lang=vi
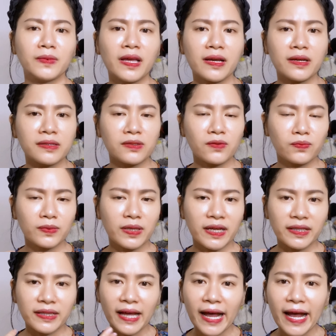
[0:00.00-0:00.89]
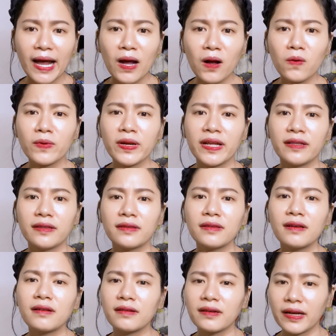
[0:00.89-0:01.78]
thể dục thể thao đến
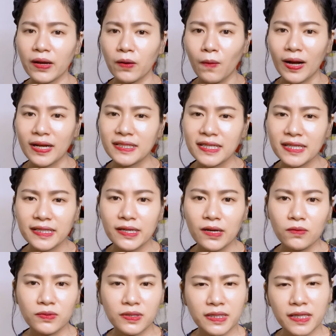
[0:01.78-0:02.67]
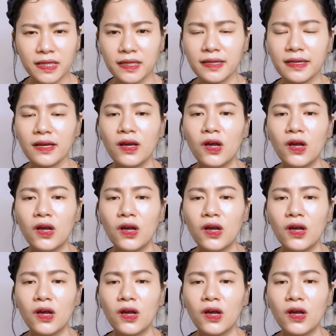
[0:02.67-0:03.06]
từng cái quá trình điều trị,